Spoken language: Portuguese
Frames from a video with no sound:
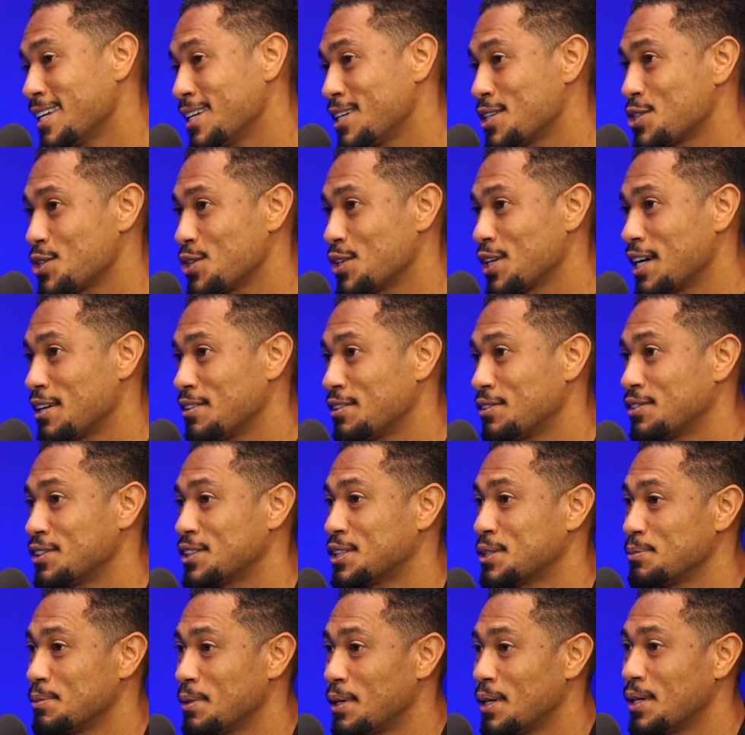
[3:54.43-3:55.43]
E jogava Os
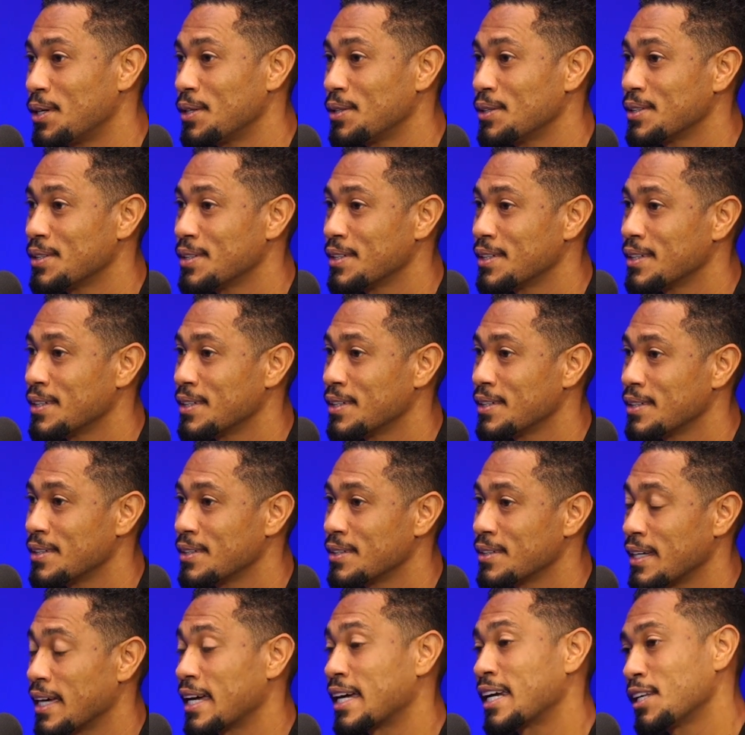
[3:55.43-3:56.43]
treinamentos futebol. era à
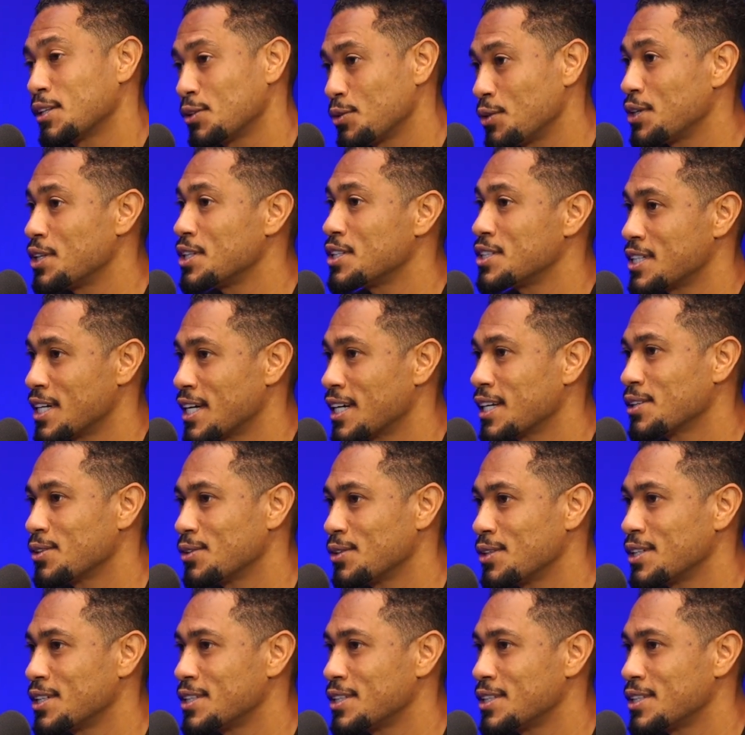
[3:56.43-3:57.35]
noite? Era à noite, era à noite. Pois é,